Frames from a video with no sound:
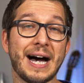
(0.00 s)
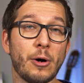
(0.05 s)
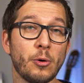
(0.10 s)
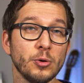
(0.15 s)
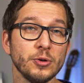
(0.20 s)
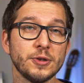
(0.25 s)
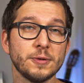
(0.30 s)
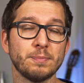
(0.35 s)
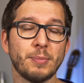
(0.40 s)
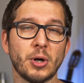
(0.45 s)

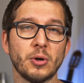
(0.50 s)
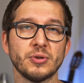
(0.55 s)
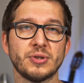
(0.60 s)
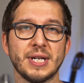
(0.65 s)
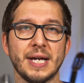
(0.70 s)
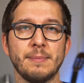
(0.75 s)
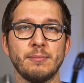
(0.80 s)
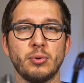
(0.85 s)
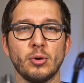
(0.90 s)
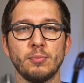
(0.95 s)

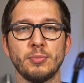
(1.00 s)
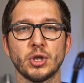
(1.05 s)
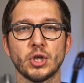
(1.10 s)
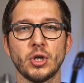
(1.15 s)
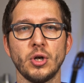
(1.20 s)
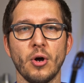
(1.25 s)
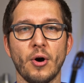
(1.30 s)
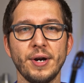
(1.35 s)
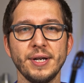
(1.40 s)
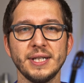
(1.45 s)
Ausbautempo
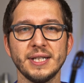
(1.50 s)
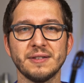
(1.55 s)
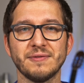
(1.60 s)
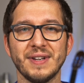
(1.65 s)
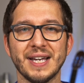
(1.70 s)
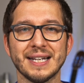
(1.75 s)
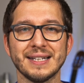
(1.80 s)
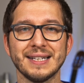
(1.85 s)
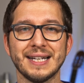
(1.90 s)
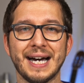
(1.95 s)
beschleunigt
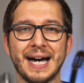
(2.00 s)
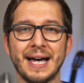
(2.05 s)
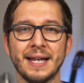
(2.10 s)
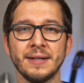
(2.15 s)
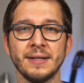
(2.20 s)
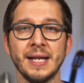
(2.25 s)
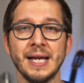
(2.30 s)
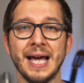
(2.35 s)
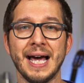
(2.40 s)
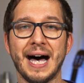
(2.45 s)
werden
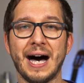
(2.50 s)
kann.